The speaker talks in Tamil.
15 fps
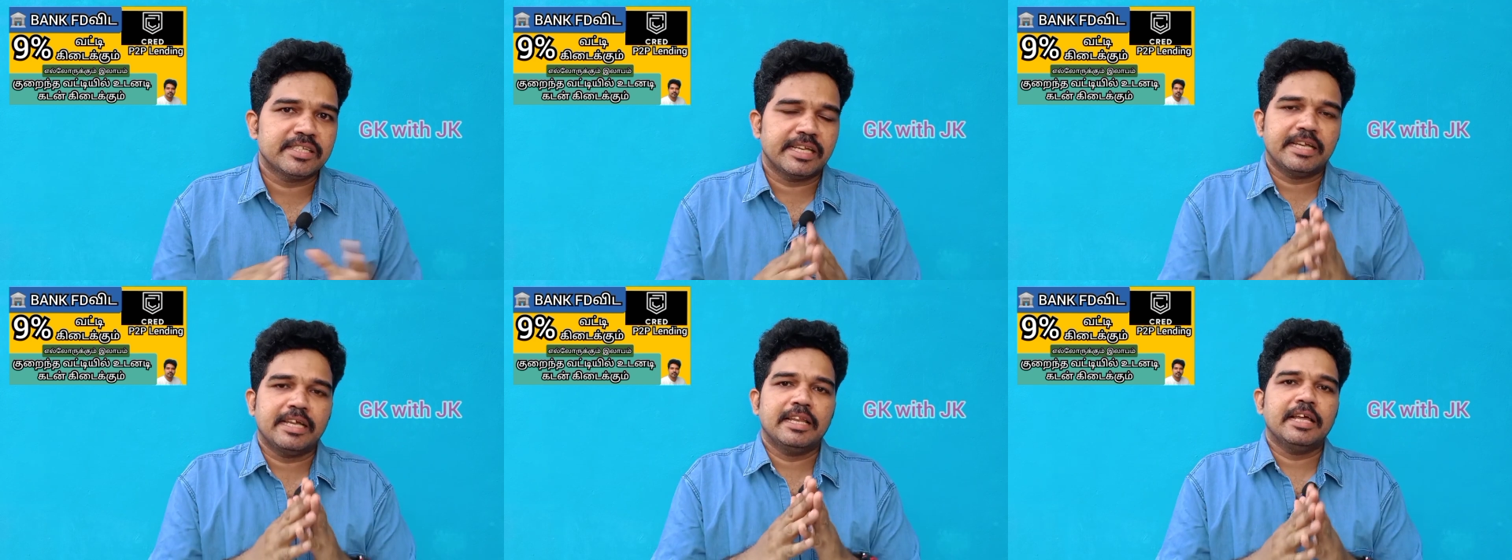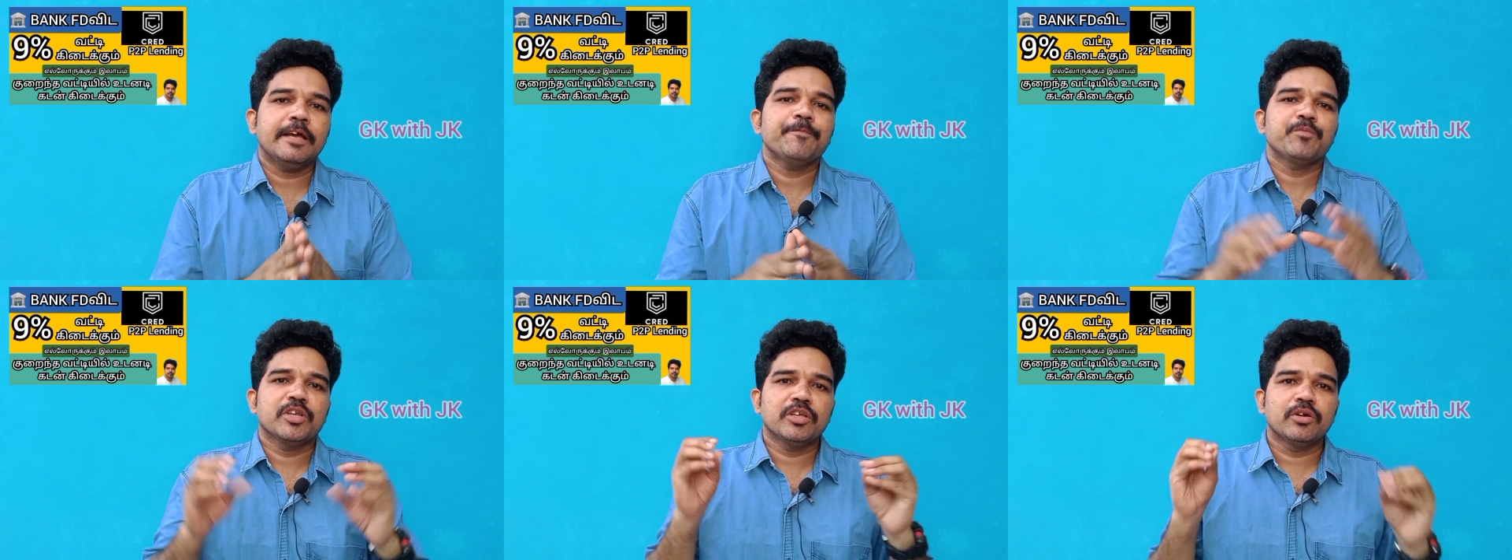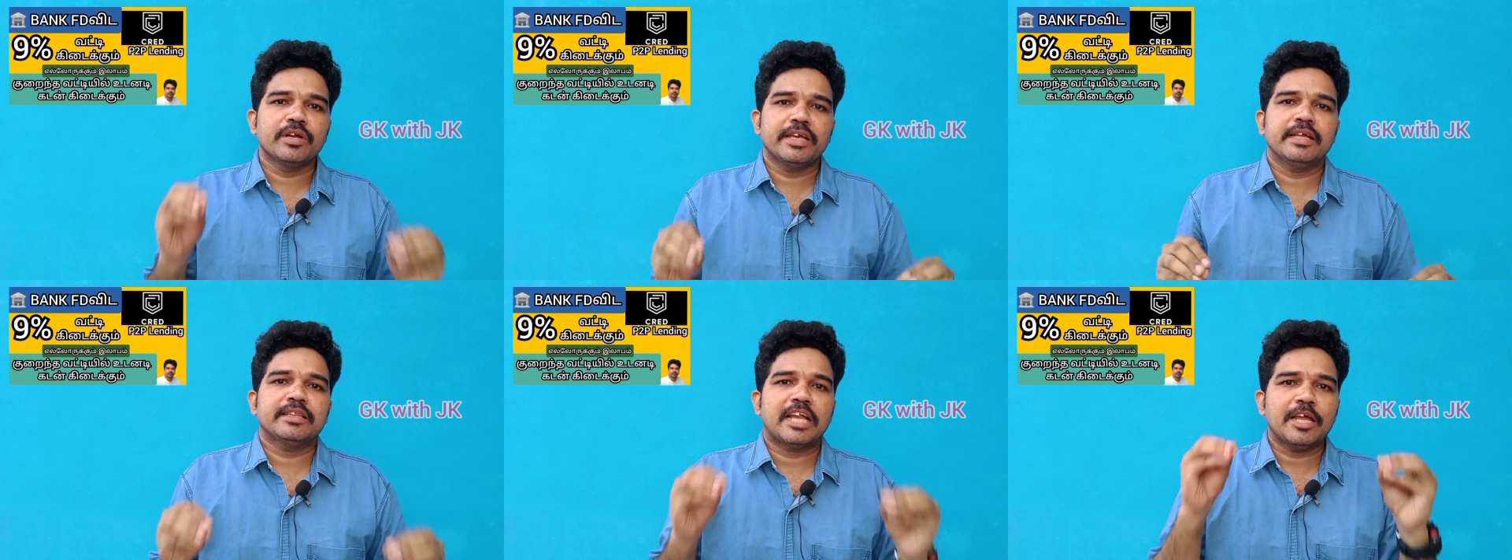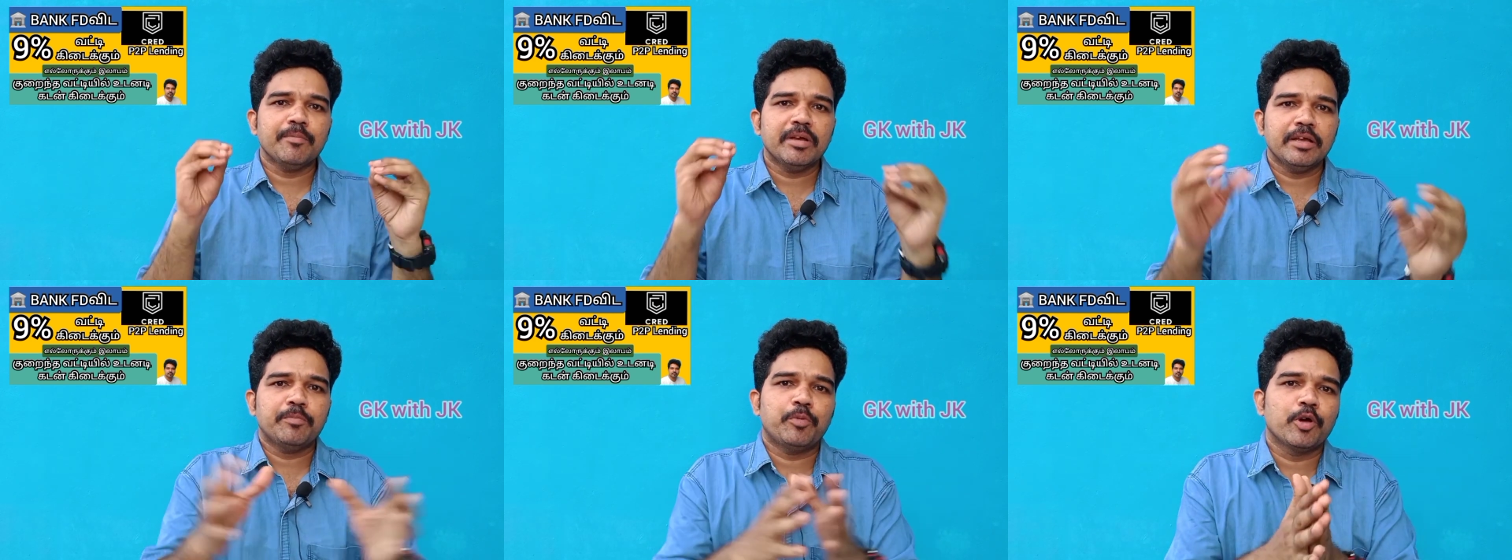தனியாக செய்யலை இதோடைய
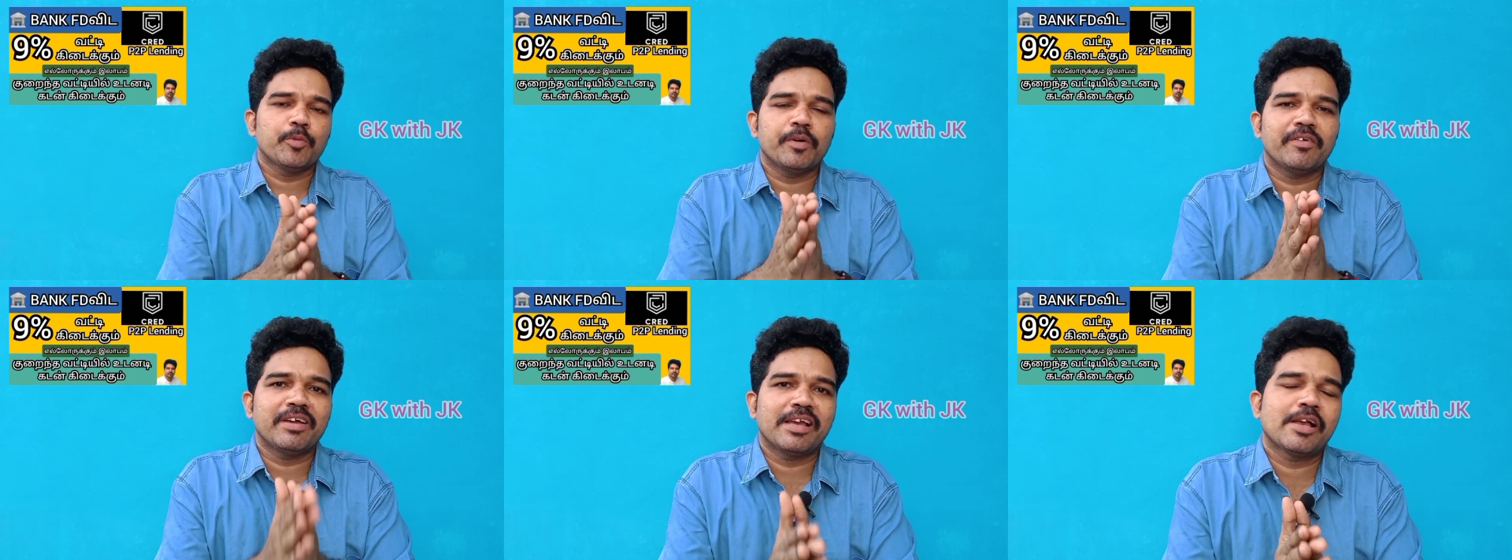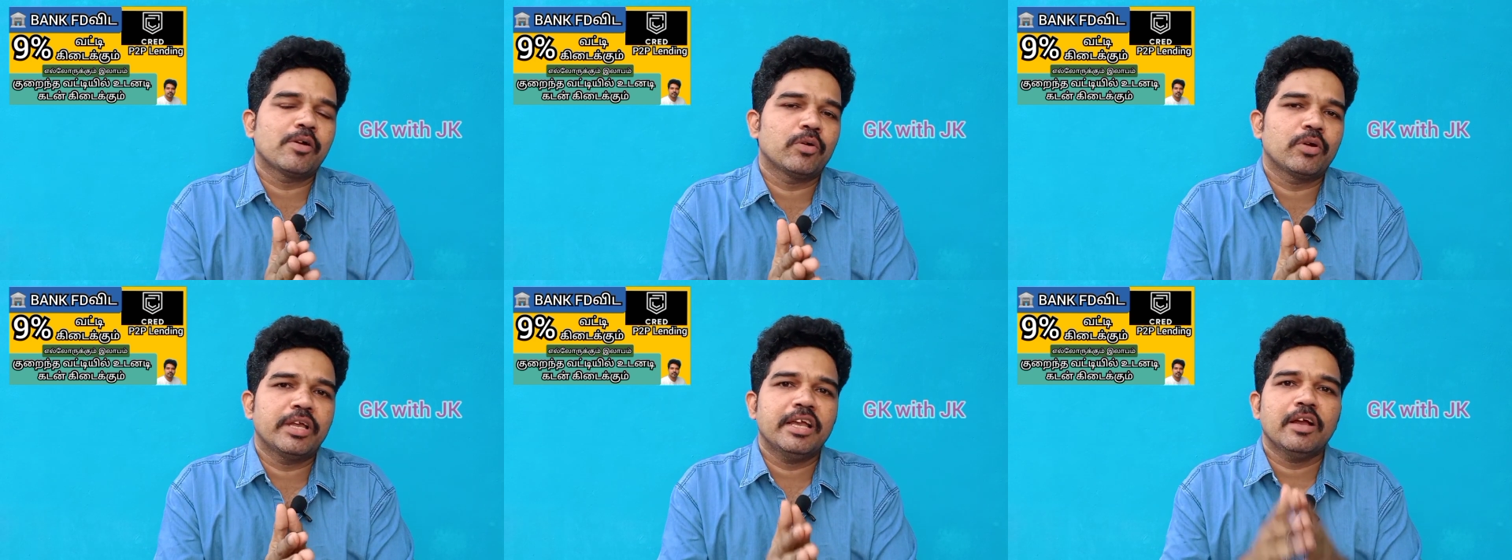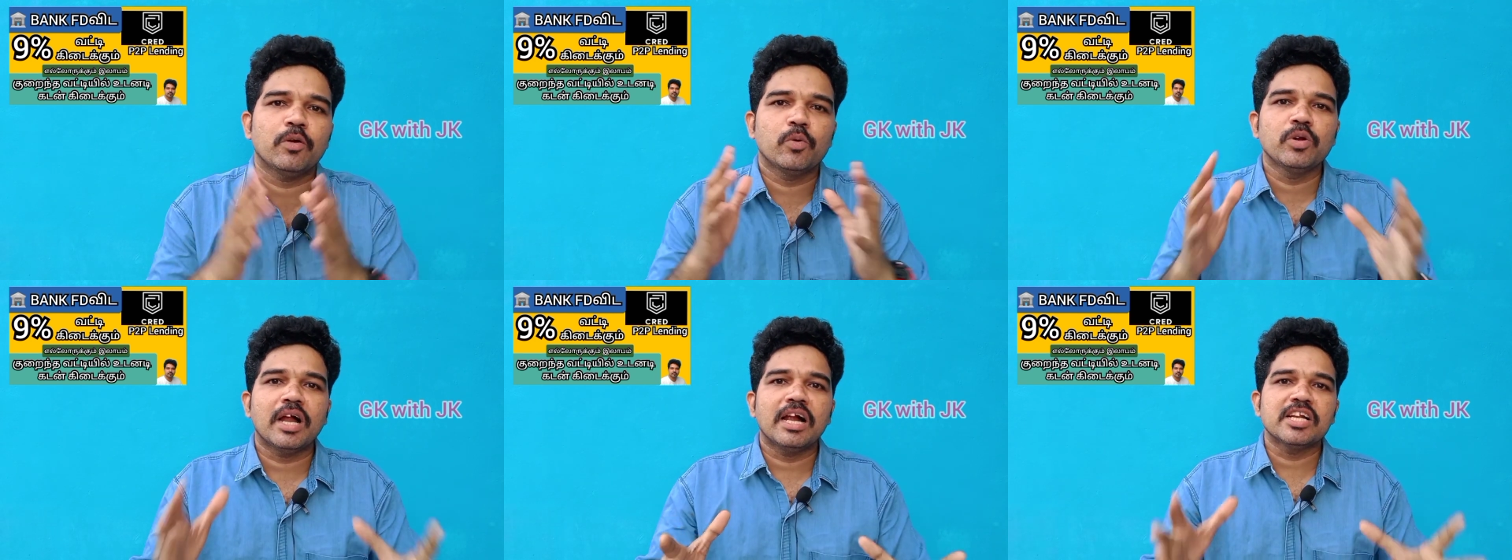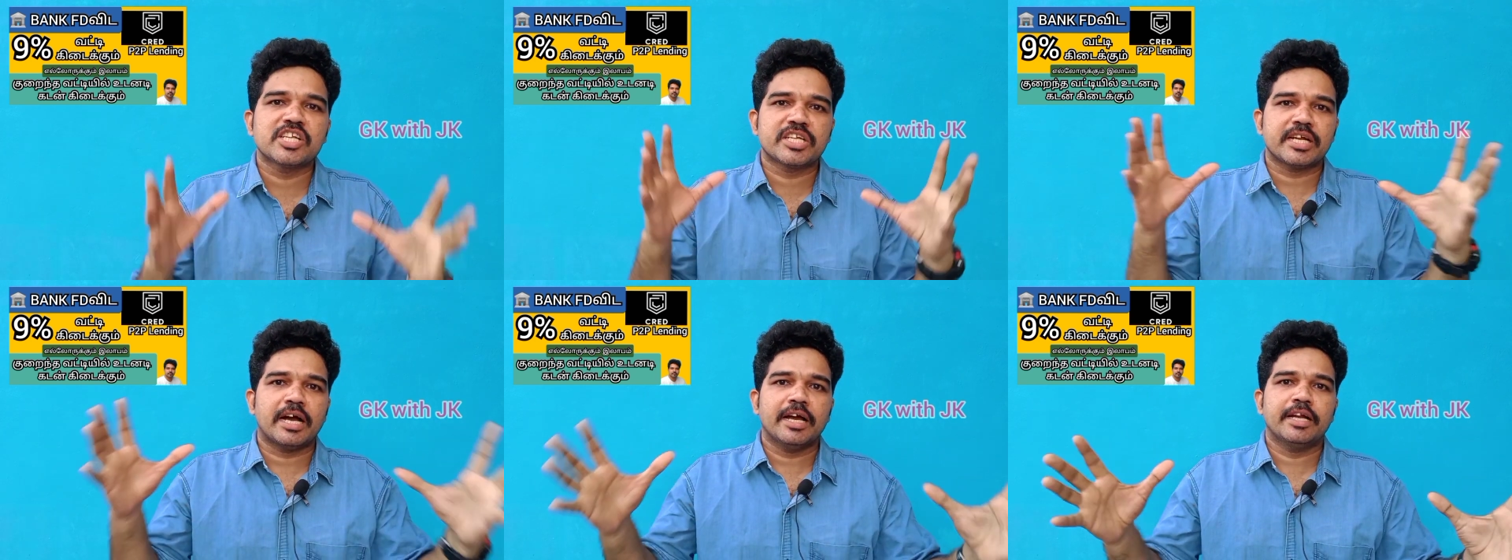தலைமை பொறுப்பு வகிக்கக்கூடிய
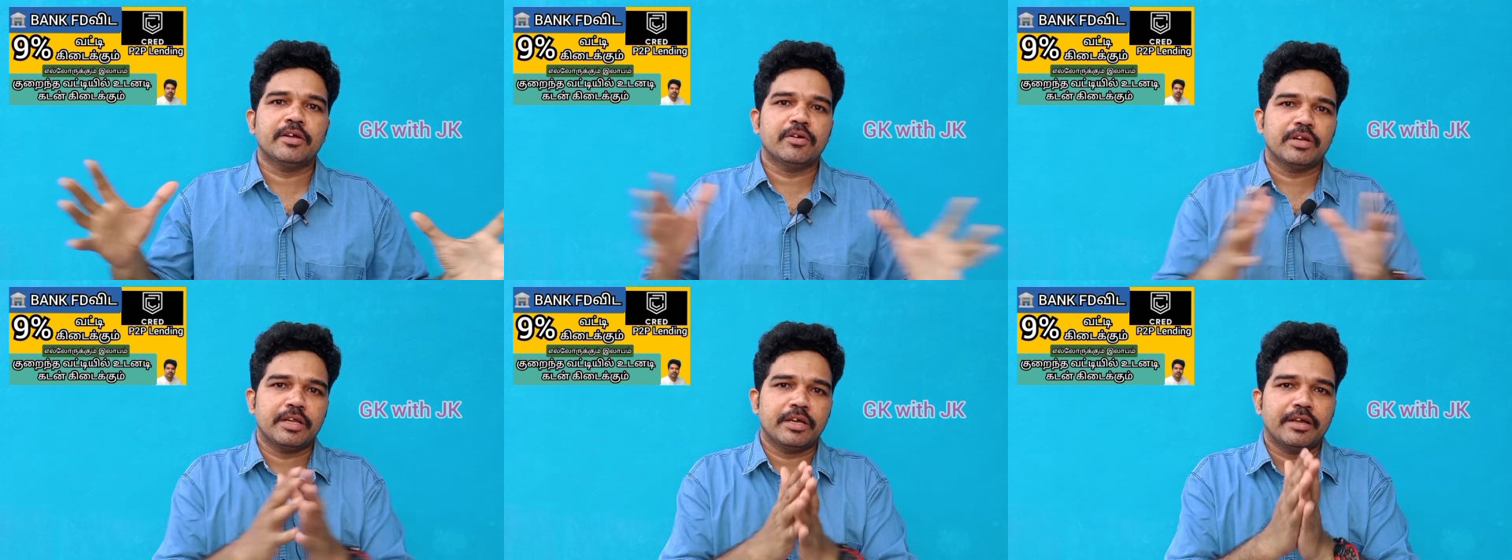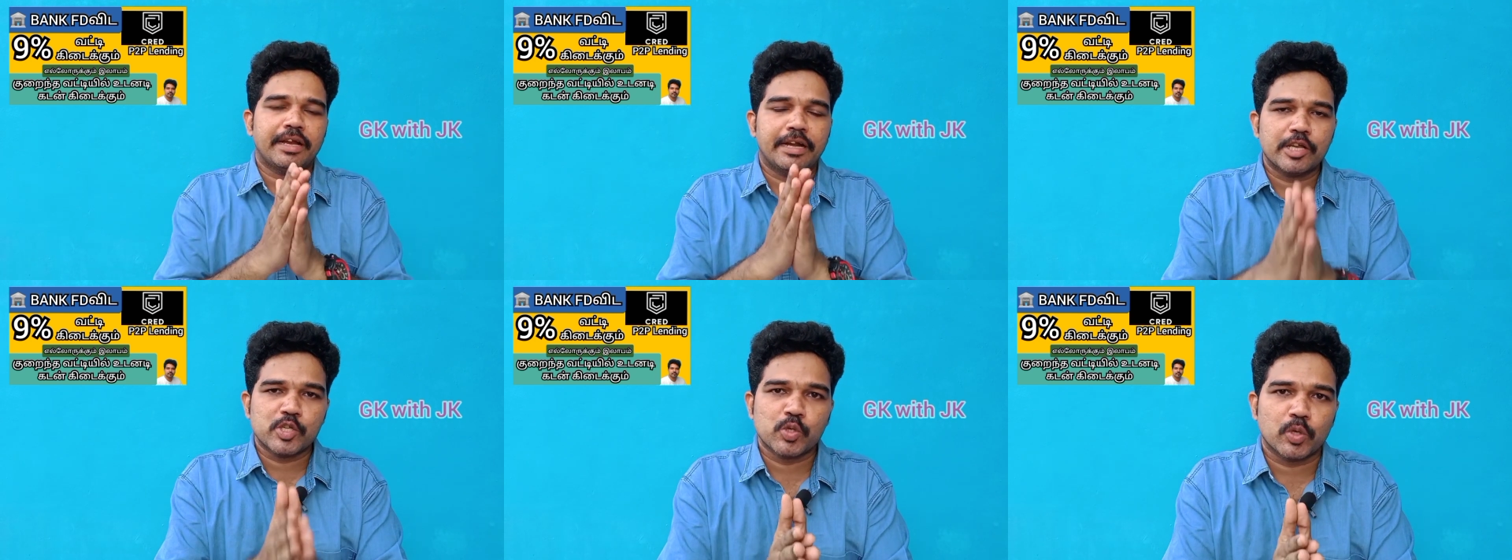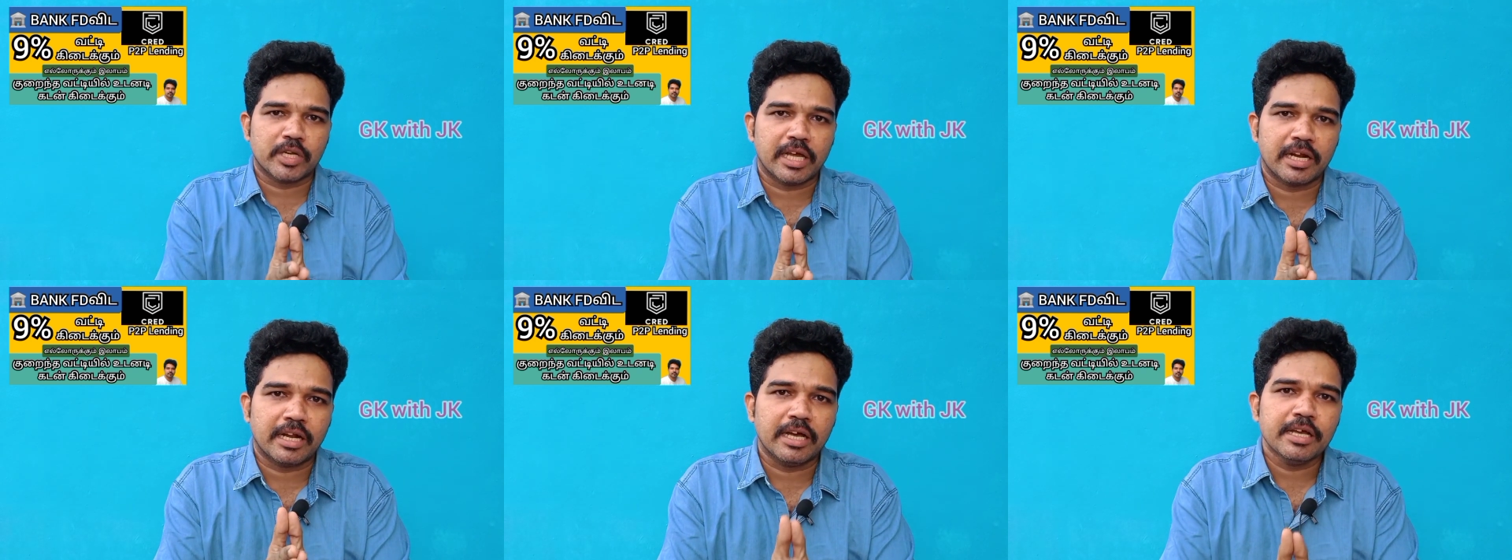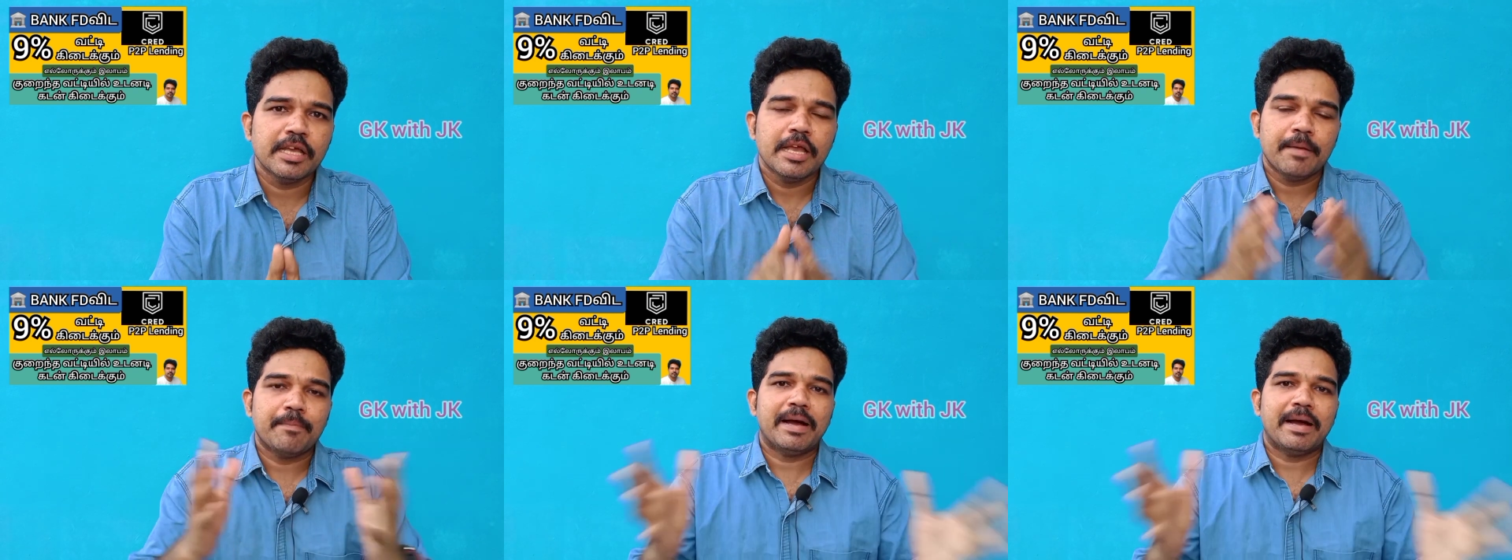குணால் ஷா என்ற ஒரு என்ன சொல்றாருன்னா